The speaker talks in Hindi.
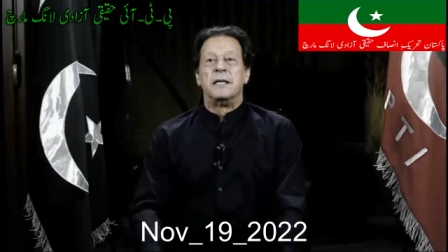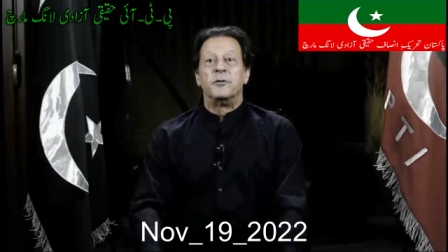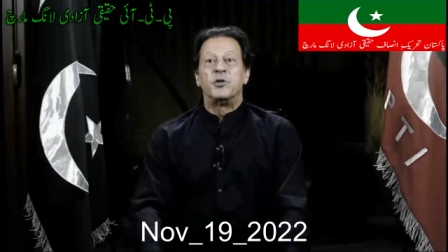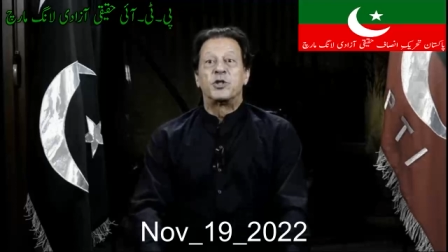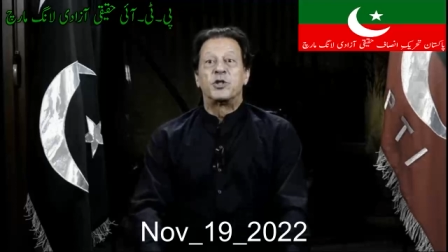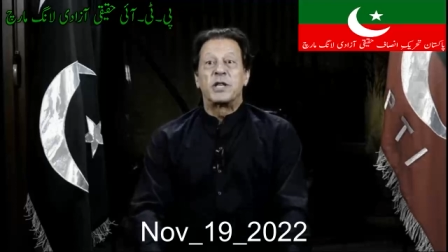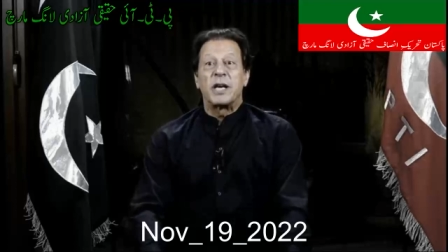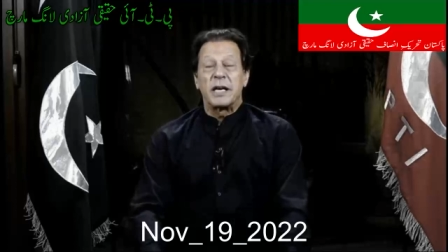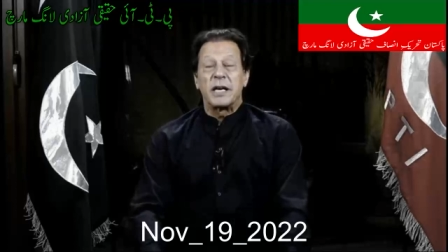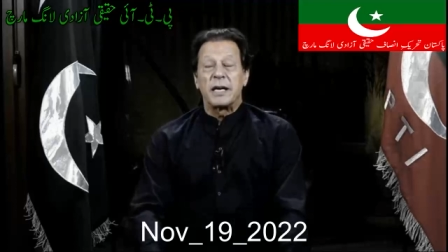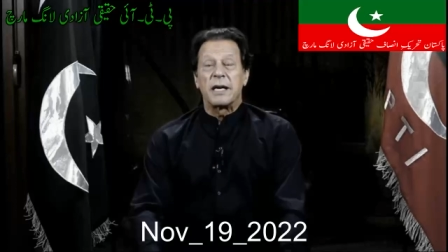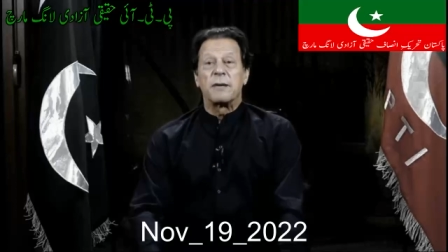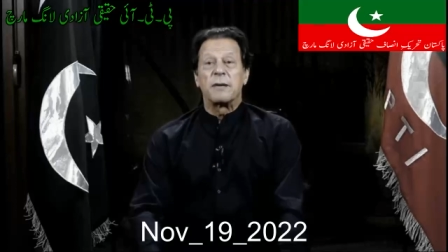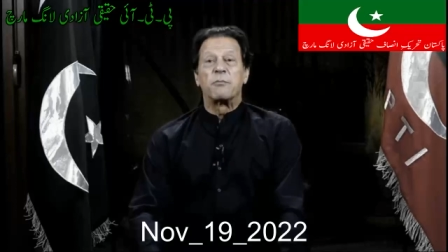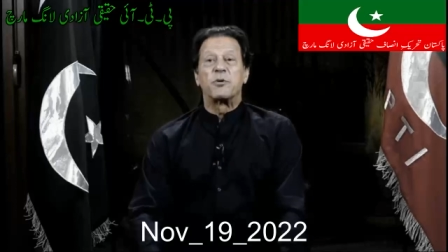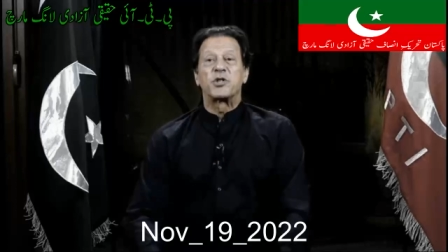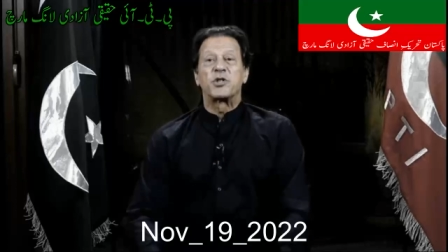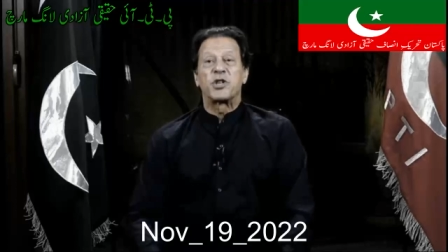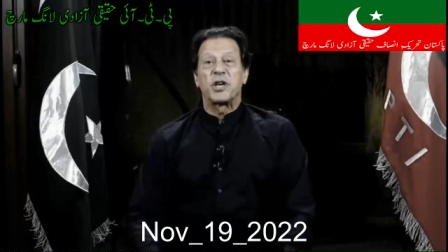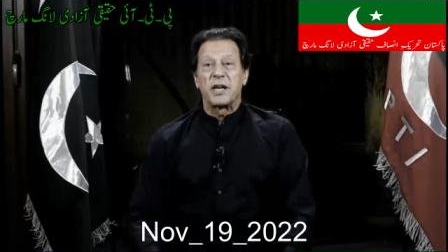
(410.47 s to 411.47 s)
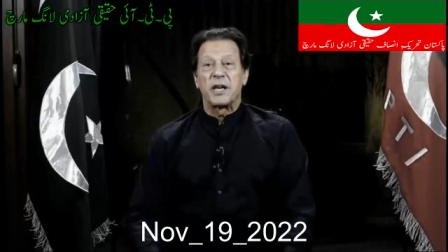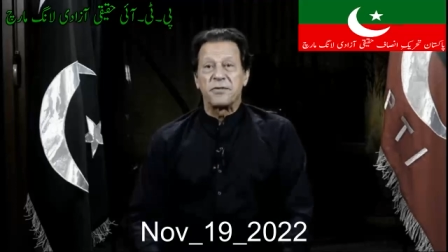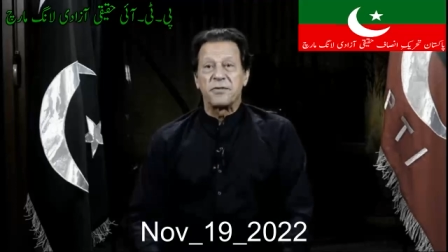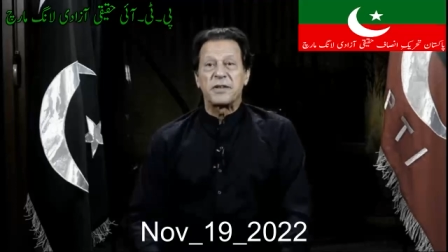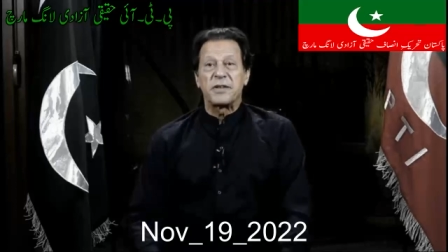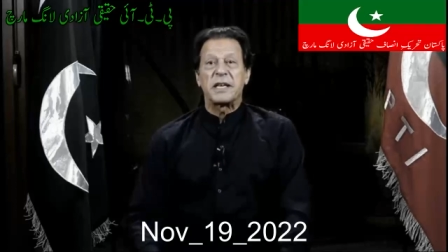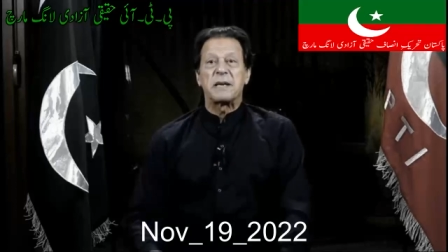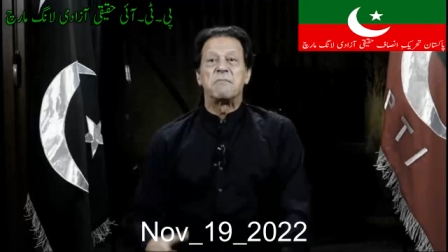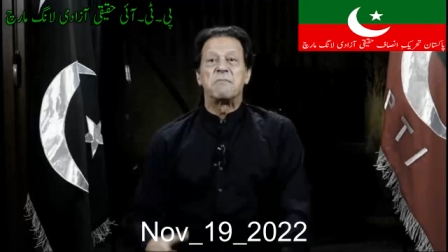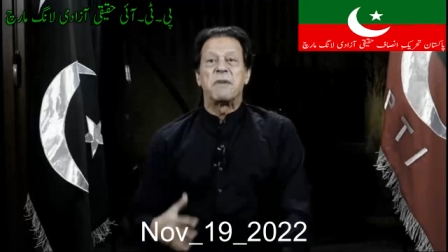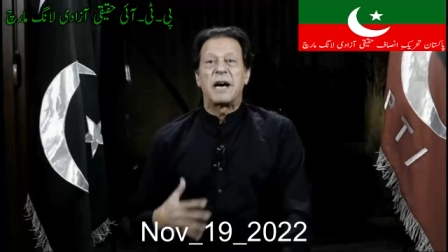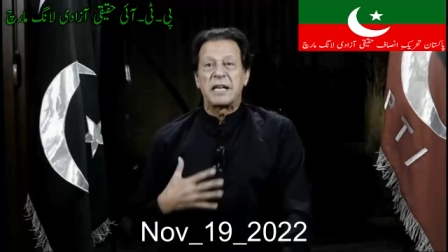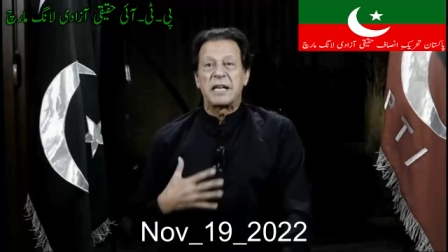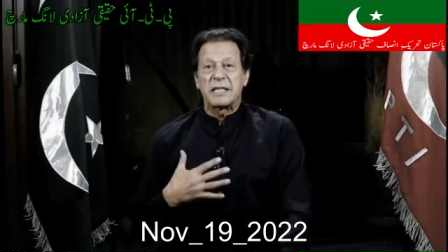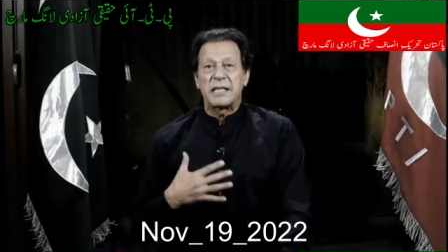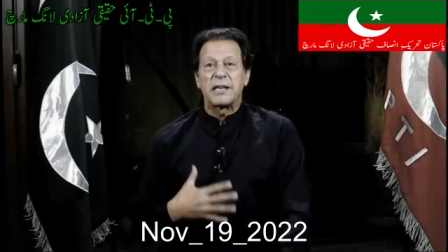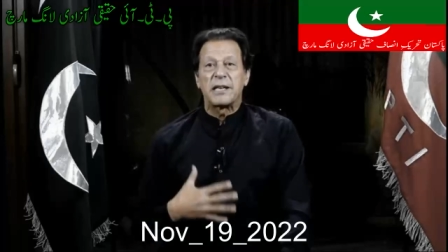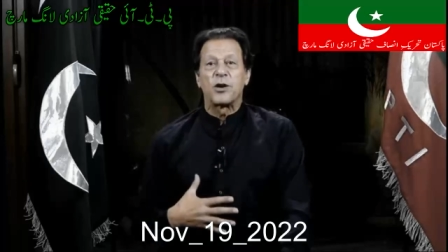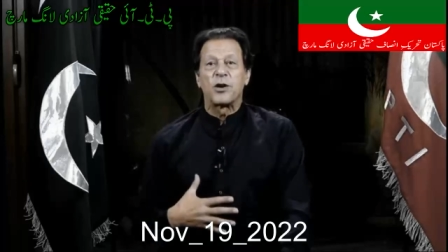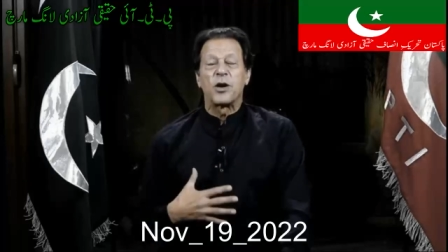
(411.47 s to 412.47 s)
जनरल मुशरफ के
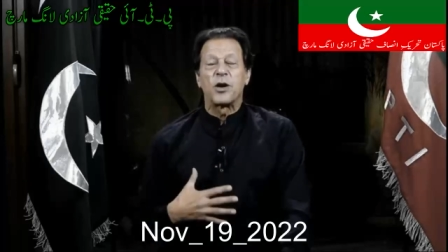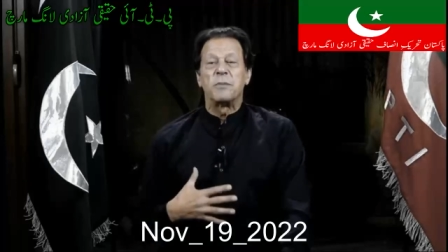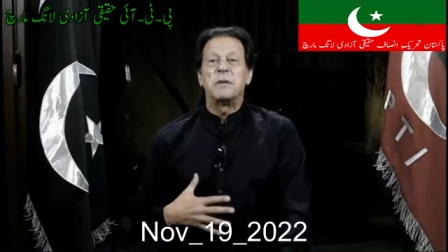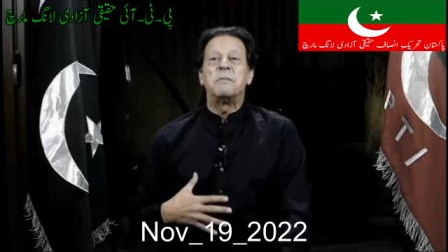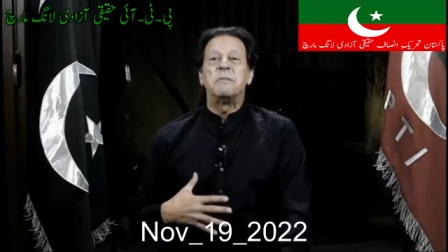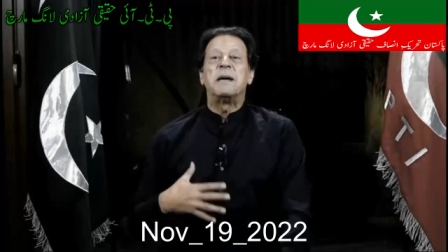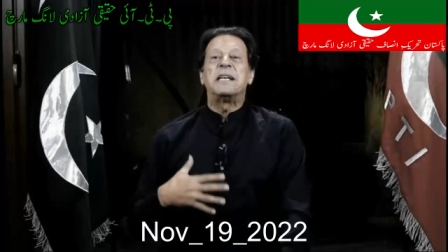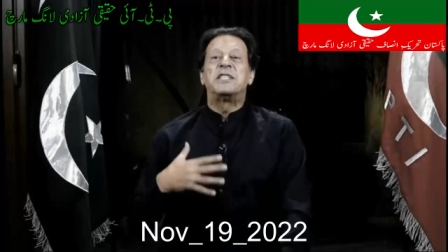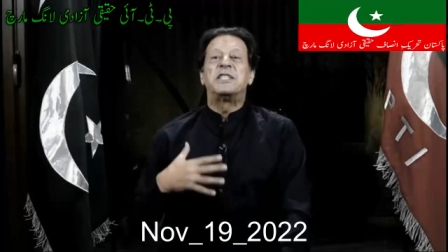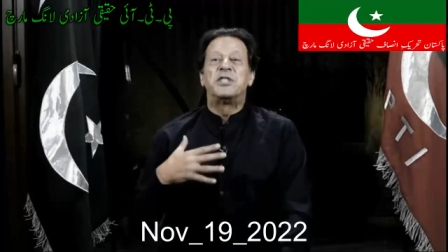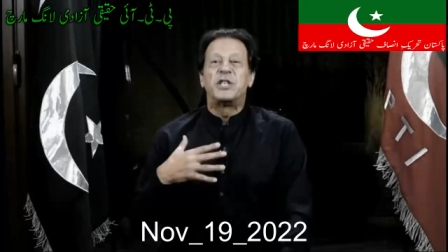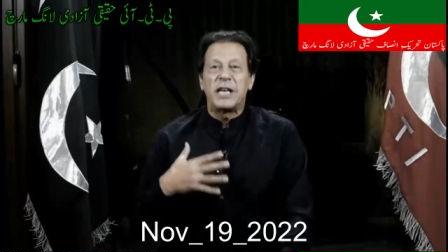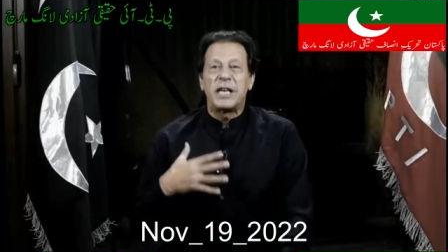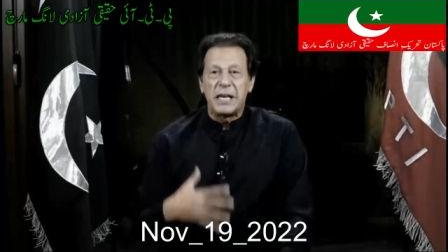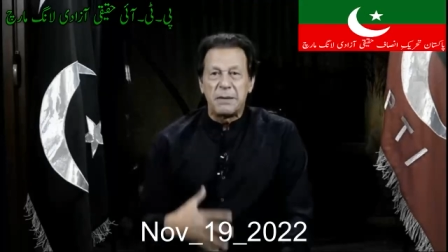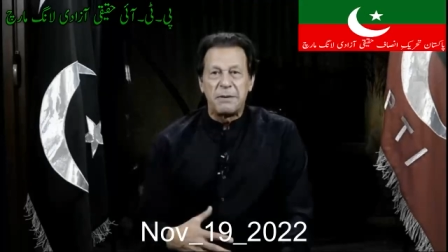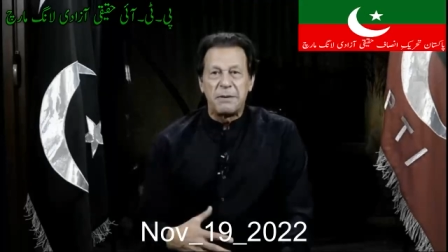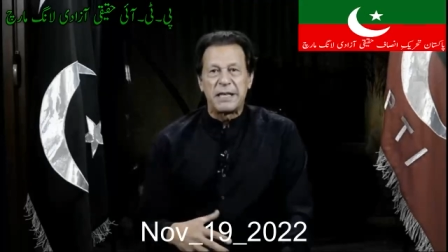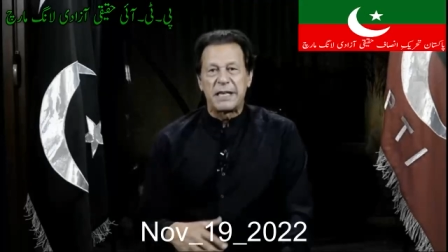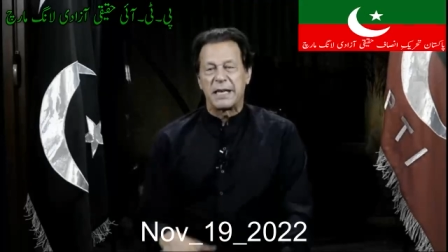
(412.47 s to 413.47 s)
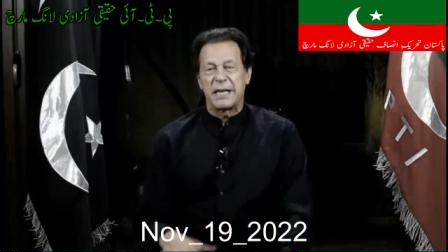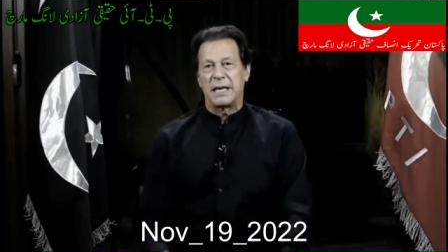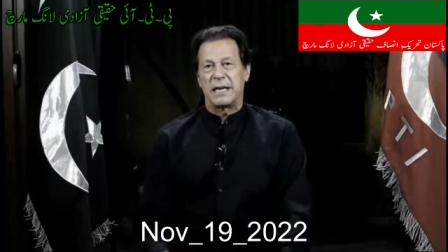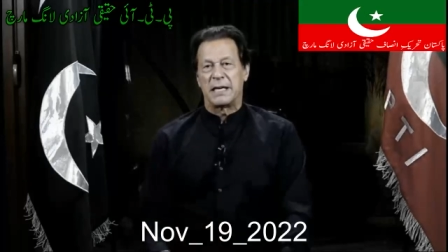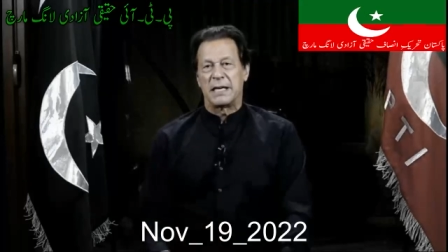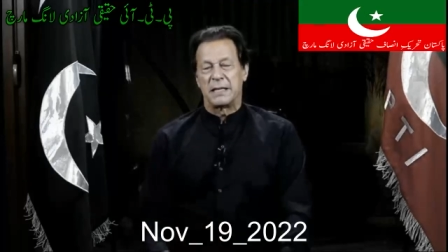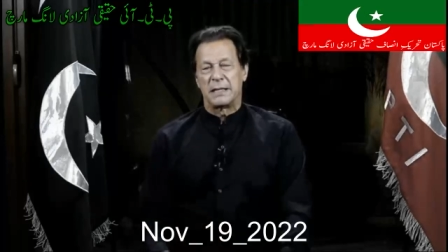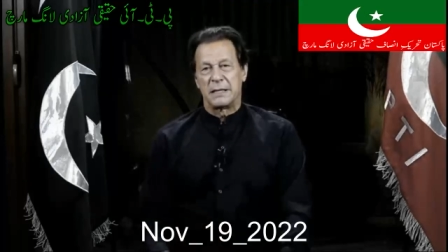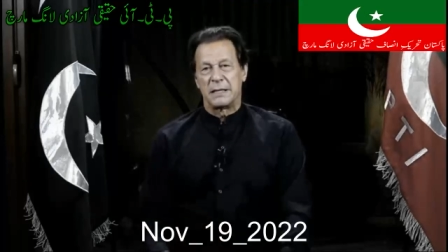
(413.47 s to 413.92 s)
मार्शल लॉ में मैं जेल में गया